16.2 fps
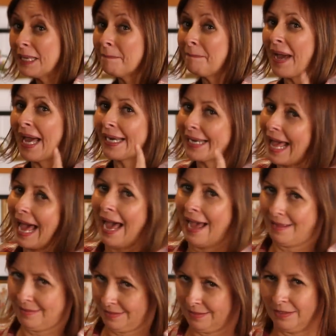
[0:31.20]
empanar
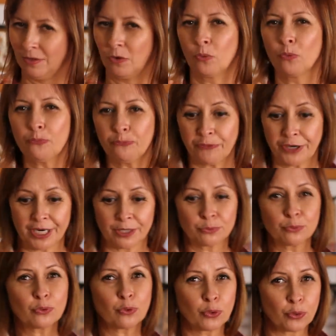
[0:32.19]
o
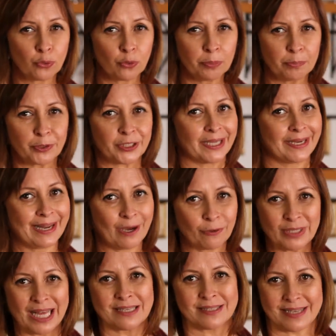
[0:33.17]
frango cru, porque não
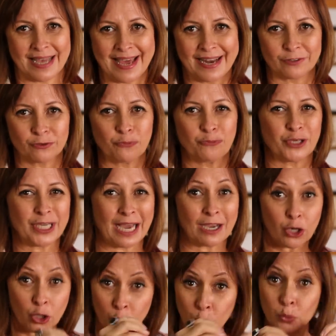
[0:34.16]
dá certo, fica
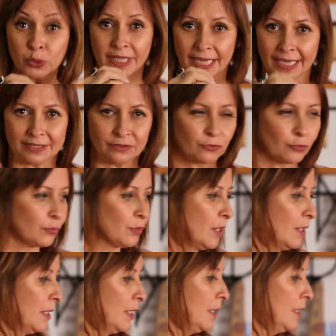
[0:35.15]
cru dentro,
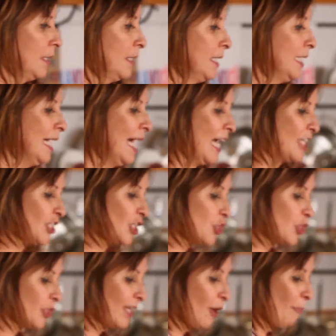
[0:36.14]
a
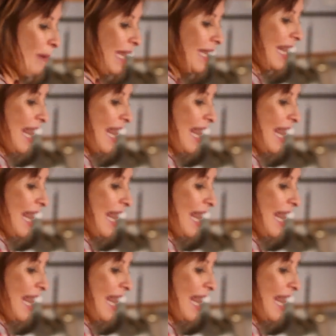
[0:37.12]
gente deu uma